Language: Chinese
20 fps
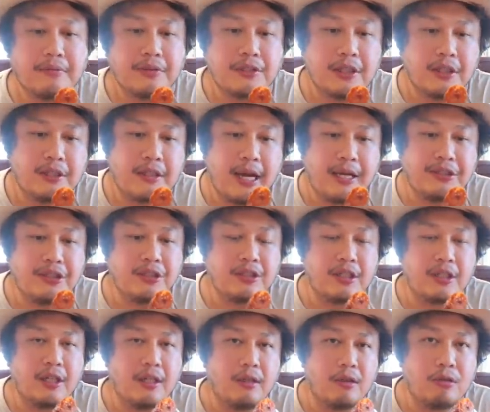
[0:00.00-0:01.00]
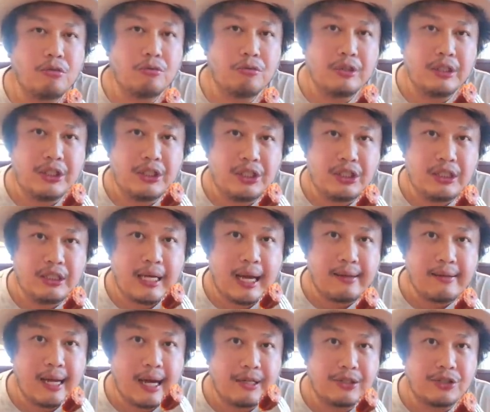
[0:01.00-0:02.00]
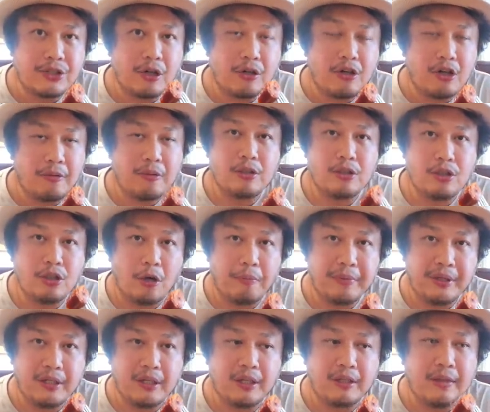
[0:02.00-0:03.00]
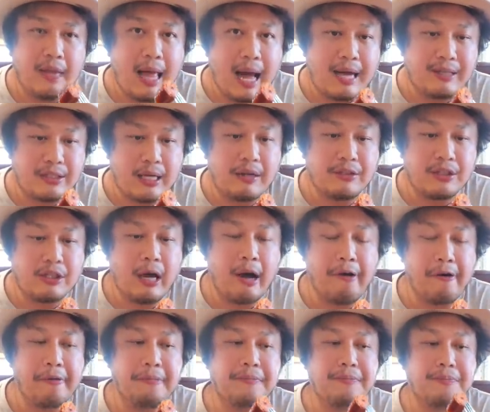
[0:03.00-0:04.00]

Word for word: 这应该是这个路易西安那州哦有名的辣香肠。